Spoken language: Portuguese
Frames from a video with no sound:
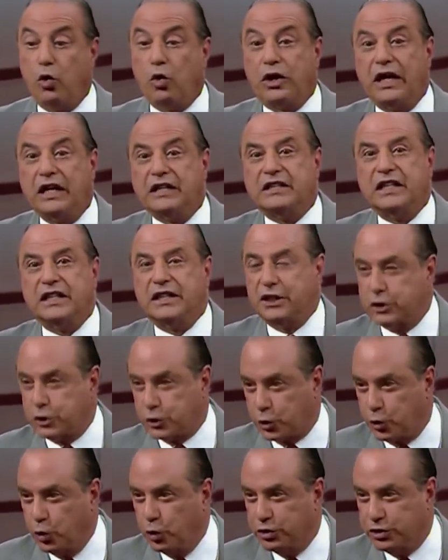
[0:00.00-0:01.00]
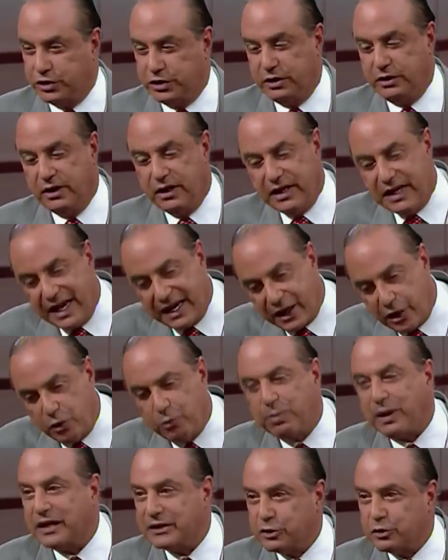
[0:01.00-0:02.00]
o que se discute, e aqui no
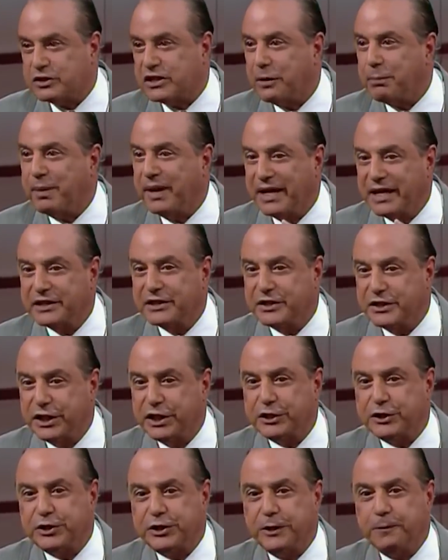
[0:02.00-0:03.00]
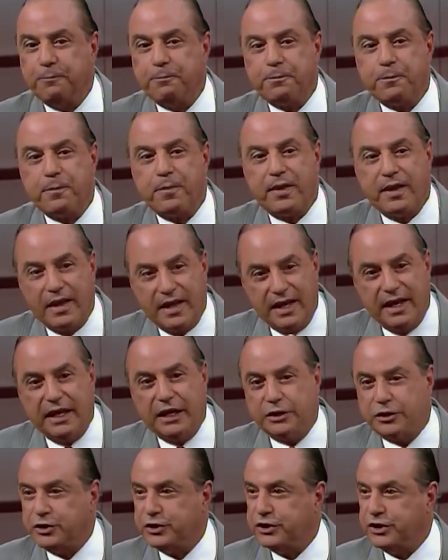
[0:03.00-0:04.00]
Brasil também existe
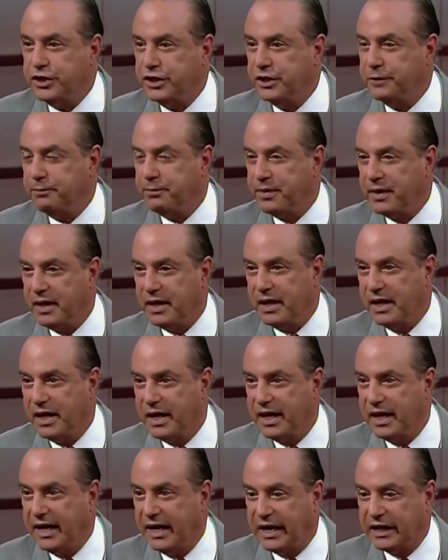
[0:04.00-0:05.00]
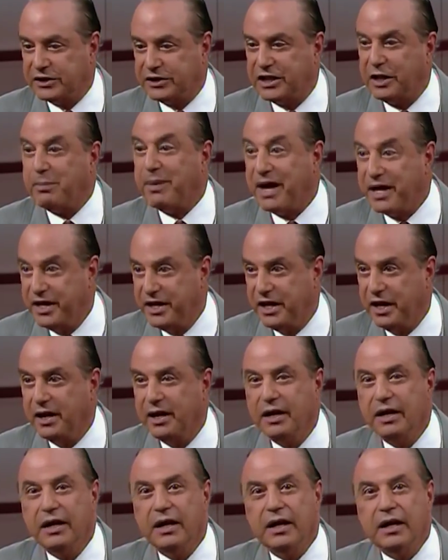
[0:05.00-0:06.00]
este, esta mania,
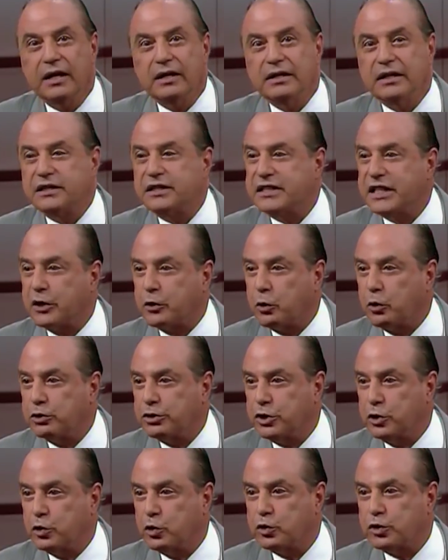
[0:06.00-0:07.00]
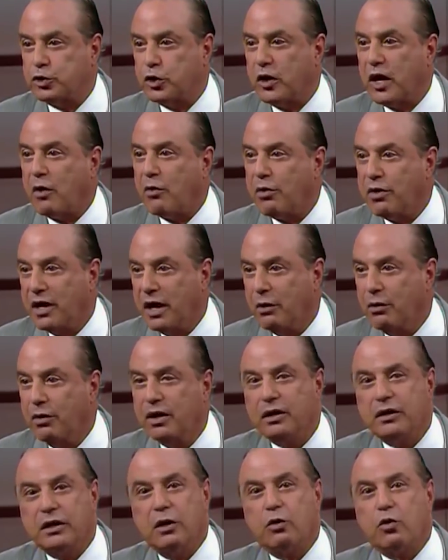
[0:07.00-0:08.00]
de ser constitucional ou não.
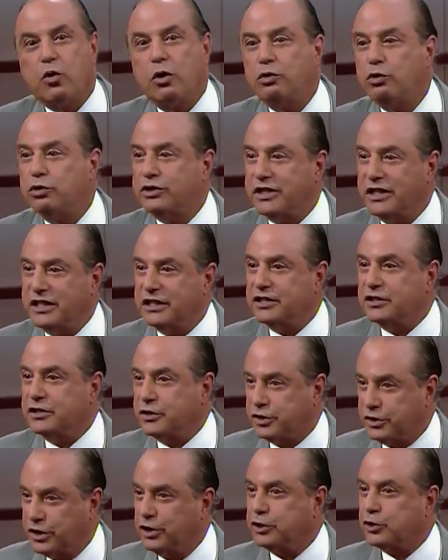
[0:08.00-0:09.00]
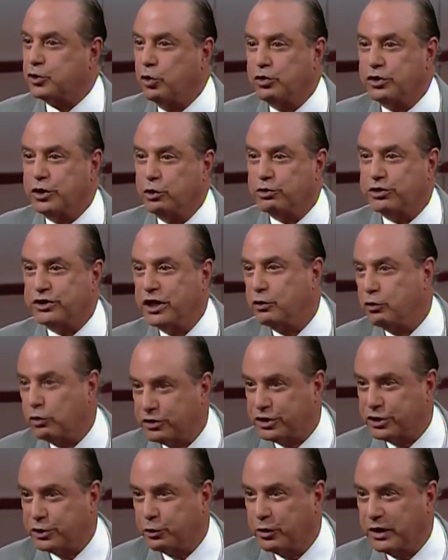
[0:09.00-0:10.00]
Então, quando se, se discutiu o cinto de
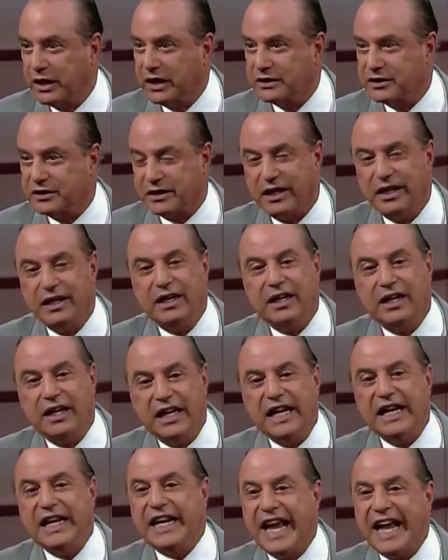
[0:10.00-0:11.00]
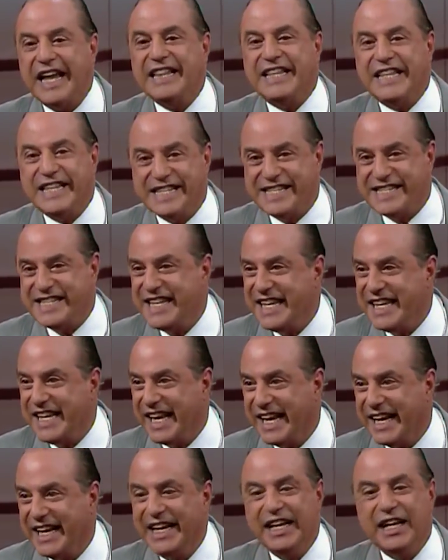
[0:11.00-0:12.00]
segurança, ninguém
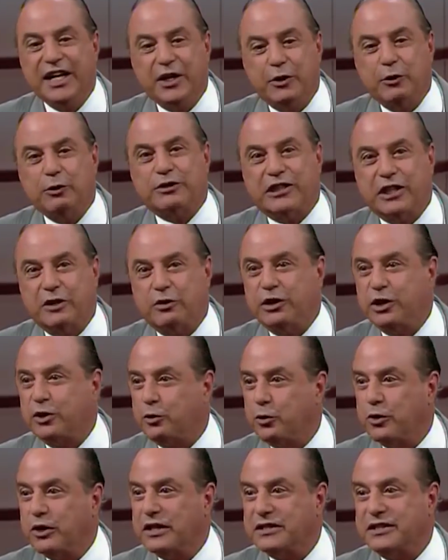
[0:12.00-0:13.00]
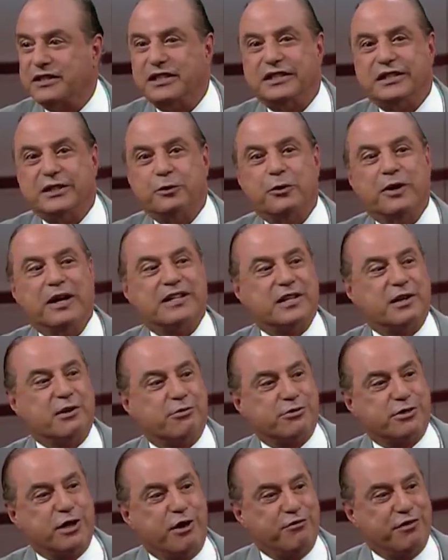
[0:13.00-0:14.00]
dizia que o cinto de segurança, de segurança não
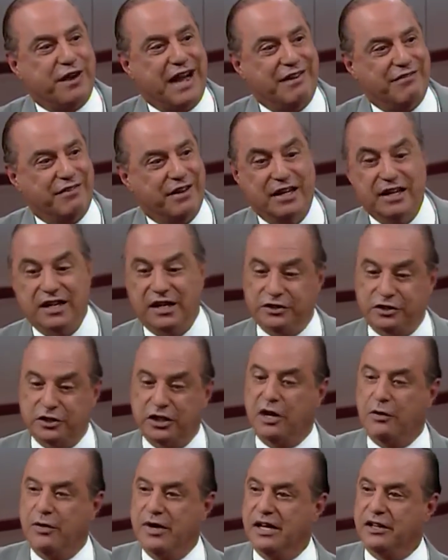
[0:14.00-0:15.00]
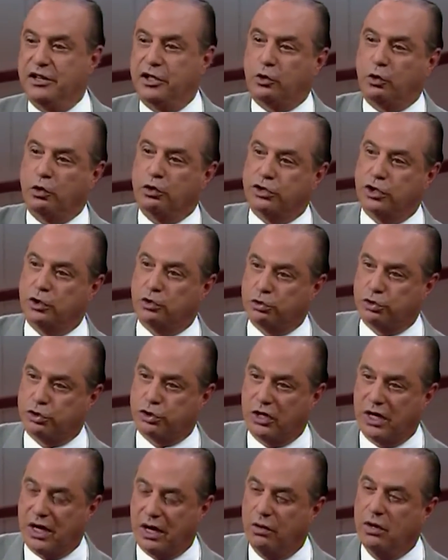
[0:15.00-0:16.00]
salvava. Dizia, não, é
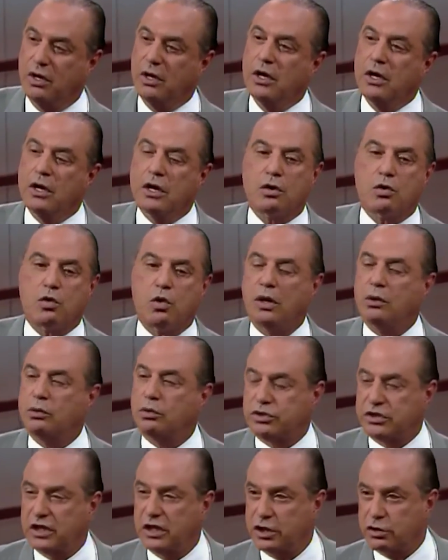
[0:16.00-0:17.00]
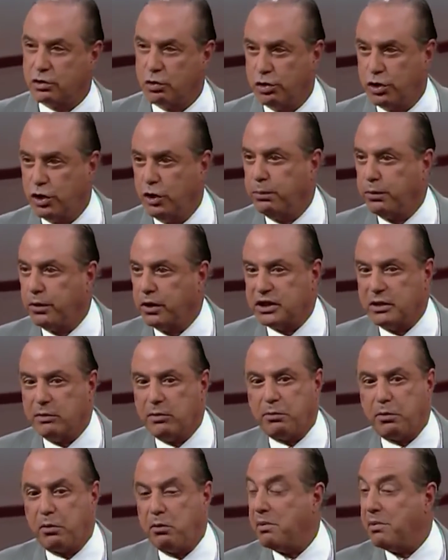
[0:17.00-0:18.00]
anticonstitucional. Quando se discutiu, por exemplo, o
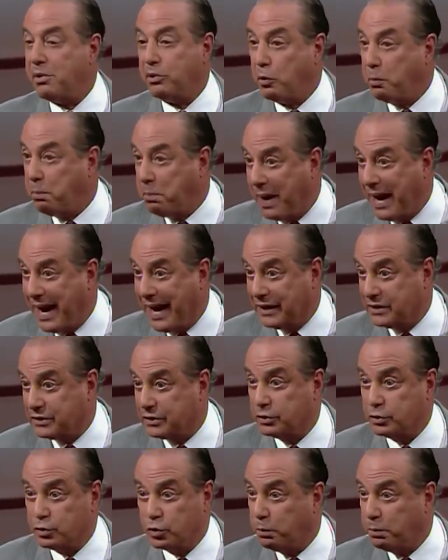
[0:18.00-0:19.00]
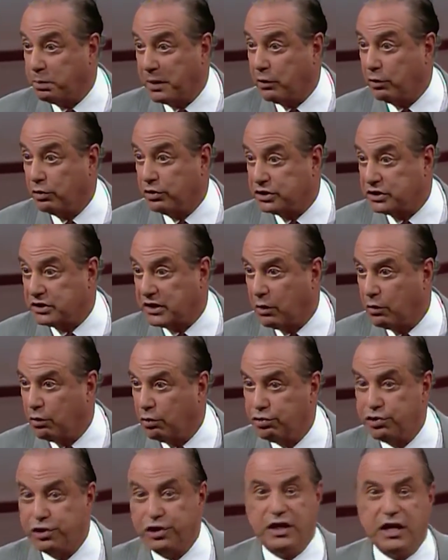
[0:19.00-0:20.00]
problema do PAS, do plano de
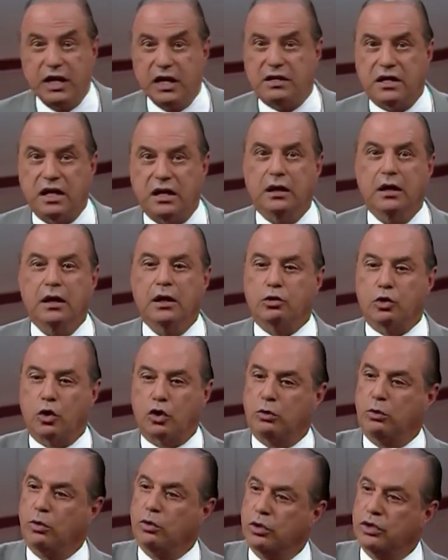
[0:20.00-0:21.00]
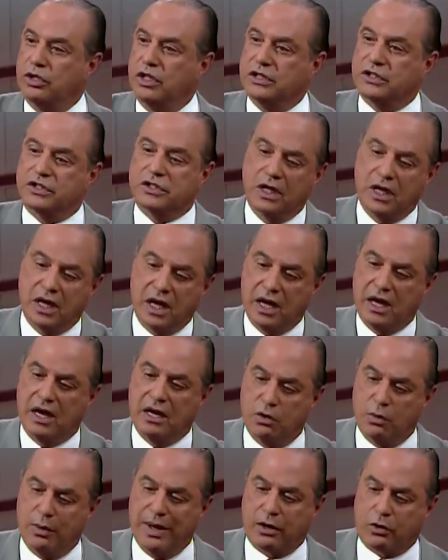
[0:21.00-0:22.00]
saúde, idem, todo mundo diz,
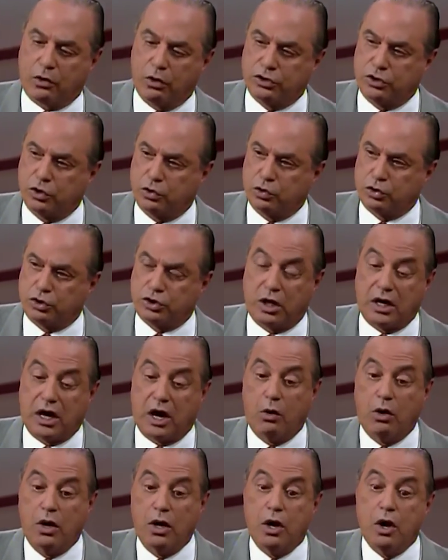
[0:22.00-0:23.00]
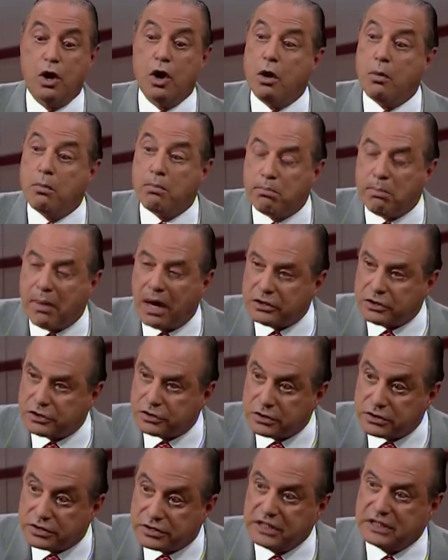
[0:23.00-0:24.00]
não é constitucional. Mas
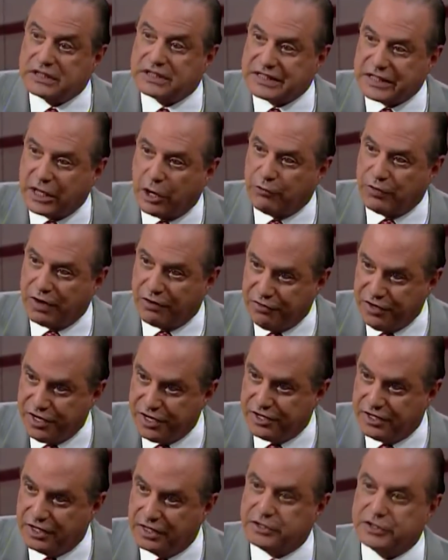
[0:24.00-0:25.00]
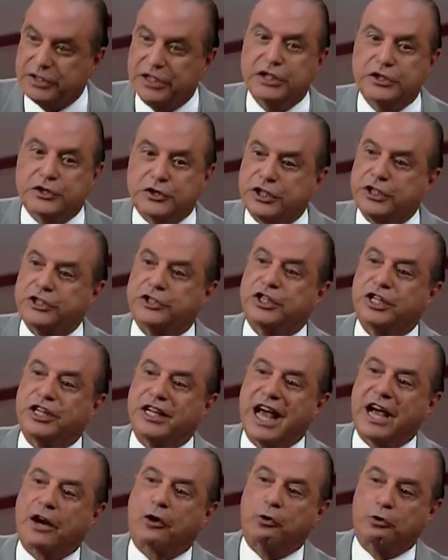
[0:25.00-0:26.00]
se salva vidas, existe
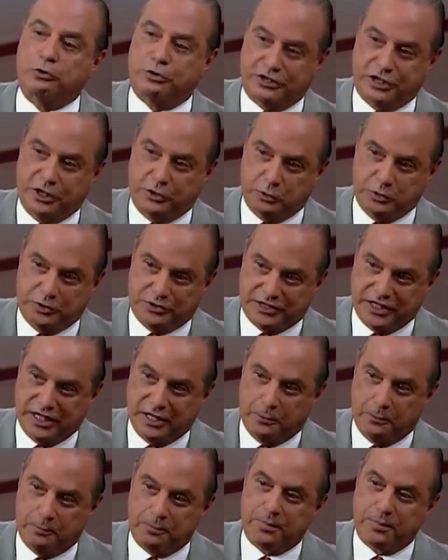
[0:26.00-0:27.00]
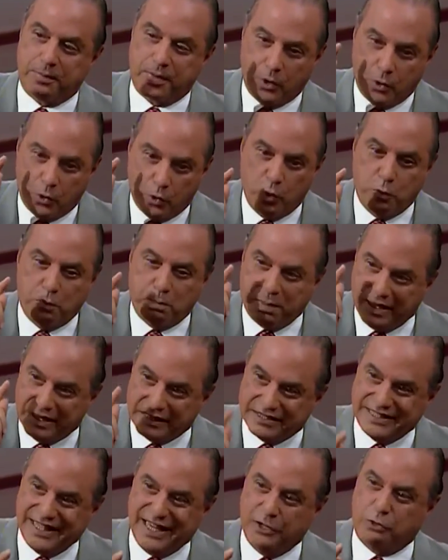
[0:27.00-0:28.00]
na Constituição um
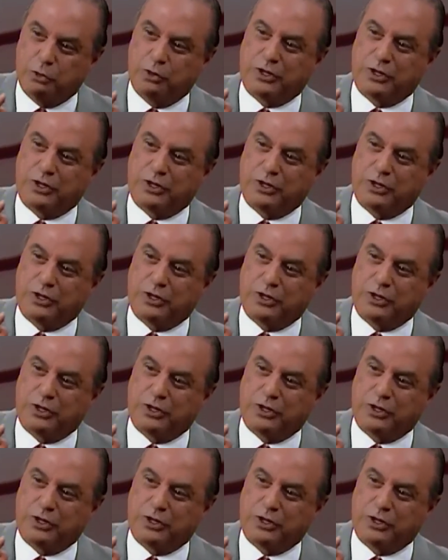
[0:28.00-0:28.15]
preceito